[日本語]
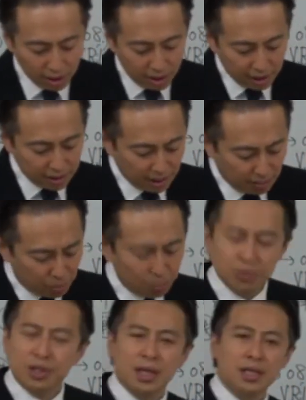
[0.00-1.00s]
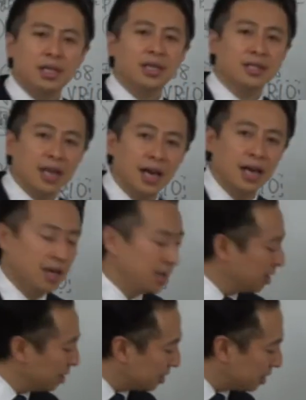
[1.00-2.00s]
第3問難しいですね
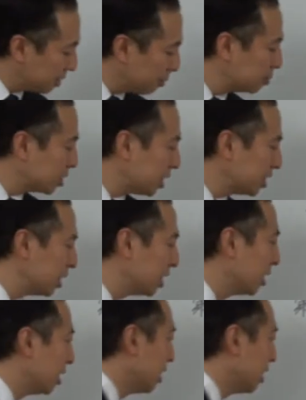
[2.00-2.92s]
第3問難しい